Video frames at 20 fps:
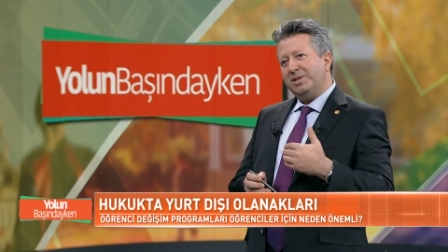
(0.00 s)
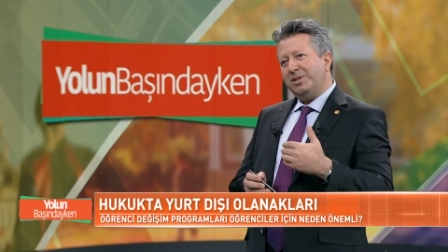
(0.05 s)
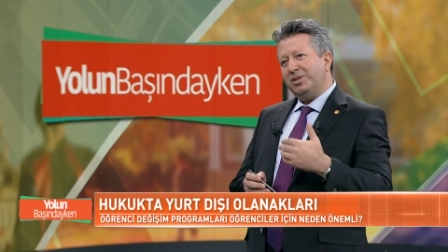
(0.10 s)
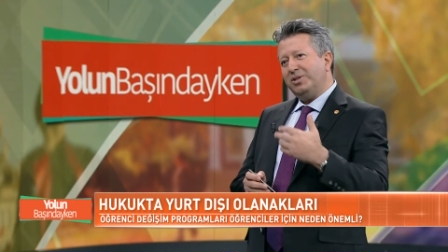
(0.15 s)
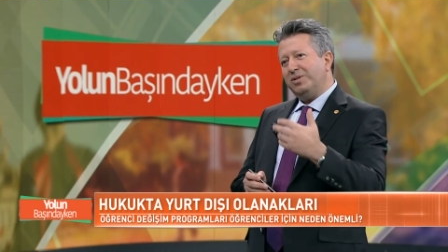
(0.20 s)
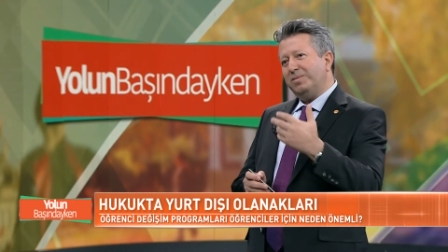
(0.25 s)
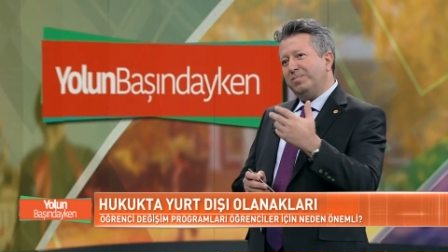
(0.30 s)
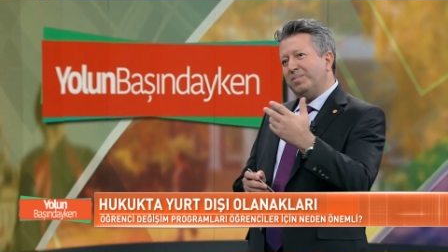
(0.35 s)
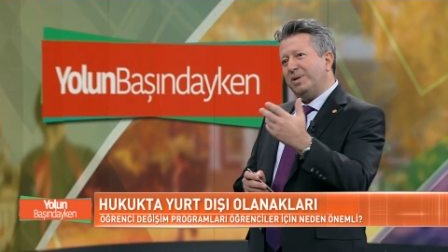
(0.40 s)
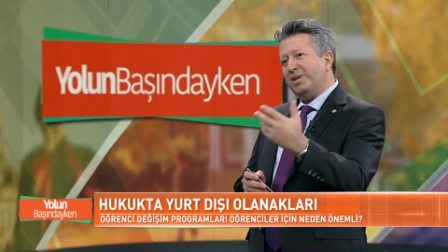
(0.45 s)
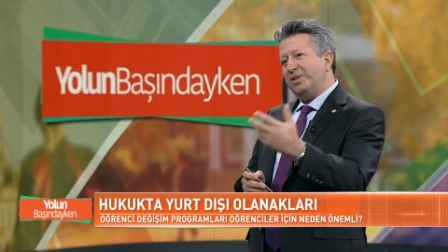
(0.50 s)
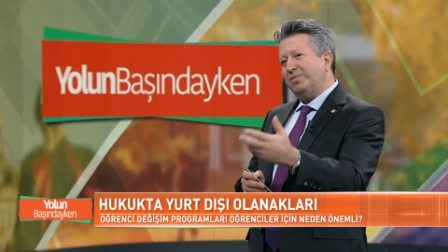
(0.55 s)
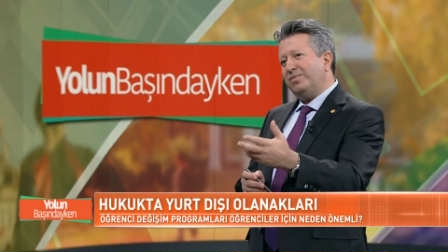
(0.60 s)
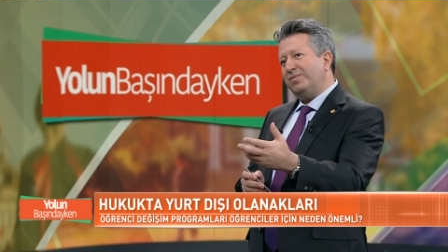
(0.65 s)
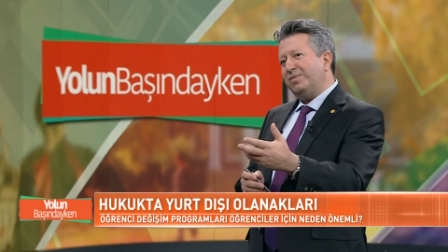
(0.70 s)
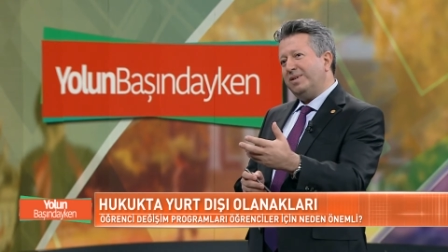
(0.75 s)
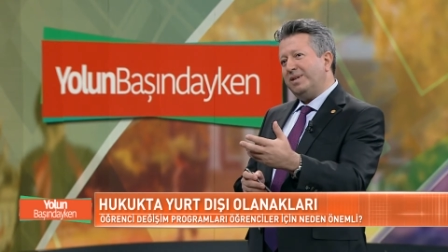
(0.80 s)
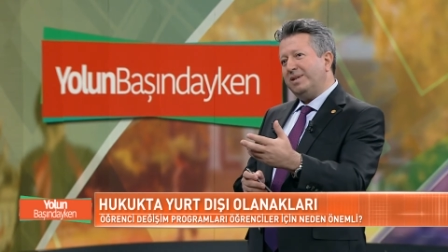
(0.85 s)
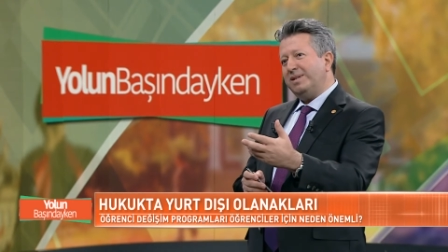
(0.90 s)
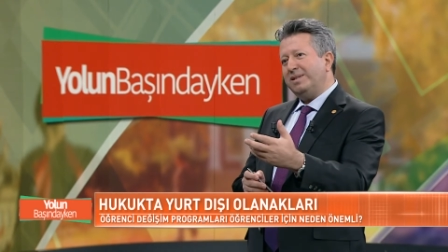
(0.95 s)
geçip
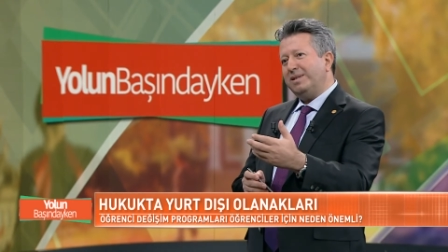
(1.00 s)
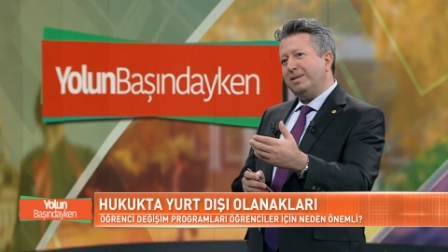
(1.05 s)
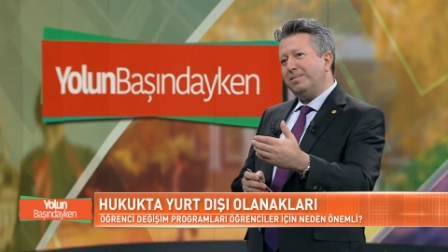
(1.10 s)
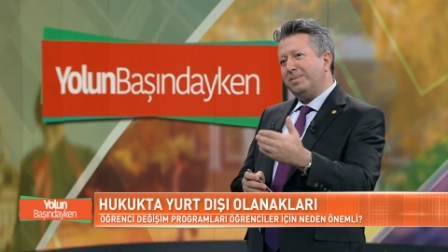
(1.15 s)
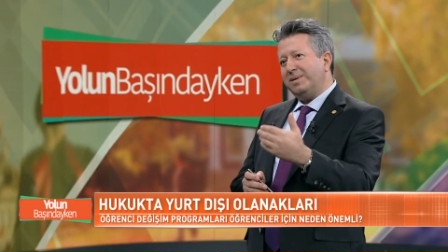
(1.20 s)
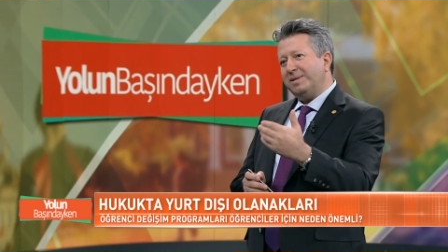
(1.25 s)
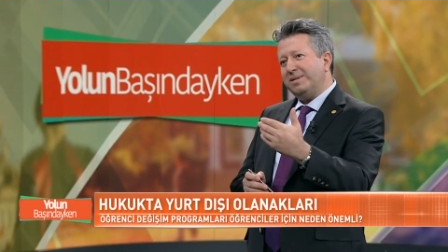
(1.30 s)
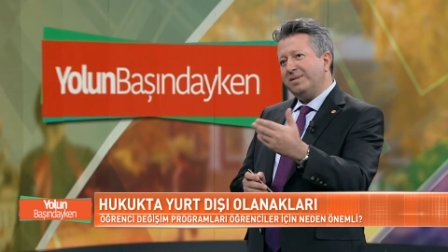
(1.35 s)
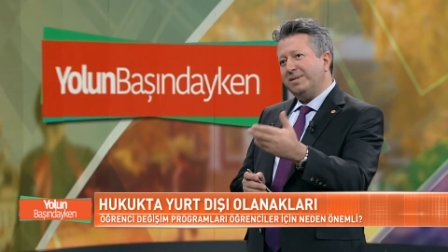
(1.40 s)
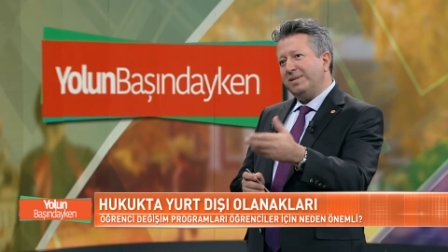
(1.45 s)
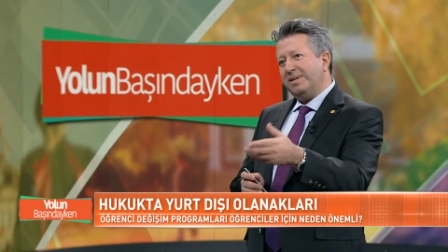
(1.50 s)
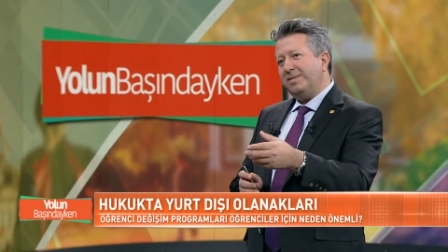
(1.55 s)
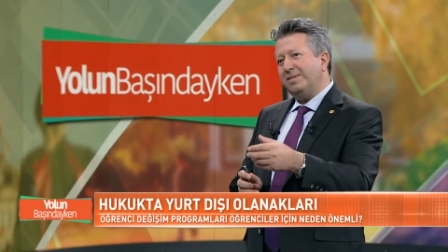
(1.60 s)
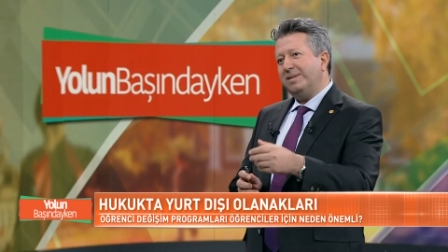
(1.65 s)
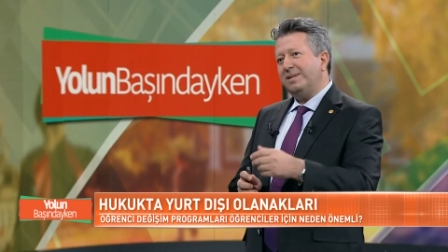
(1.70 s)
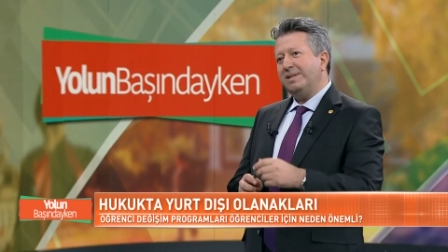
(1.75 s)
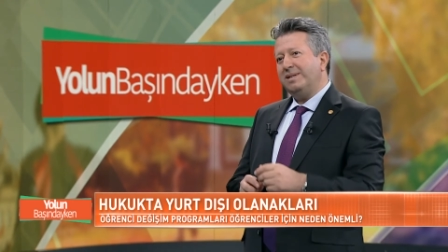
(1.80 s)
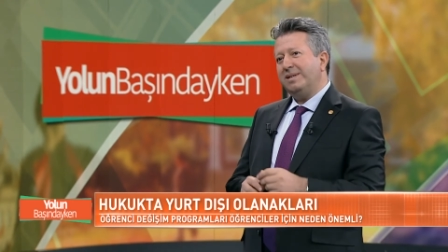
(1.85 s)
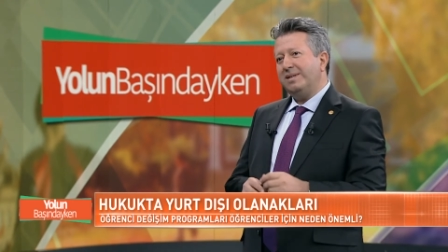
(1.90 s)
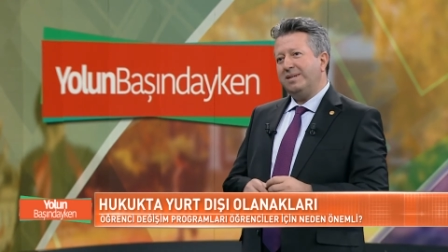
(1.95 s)
başvurularını yapan
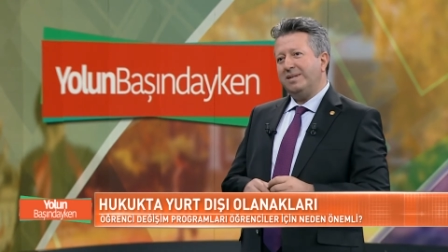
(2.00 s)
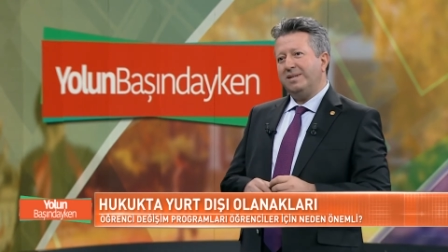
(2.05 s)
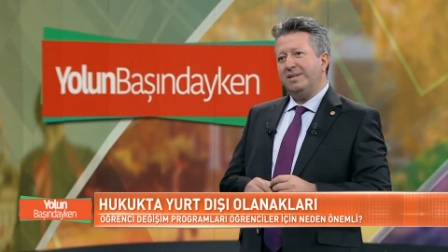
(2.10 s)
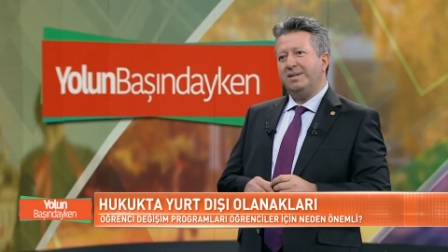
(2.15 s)
sınavlara giren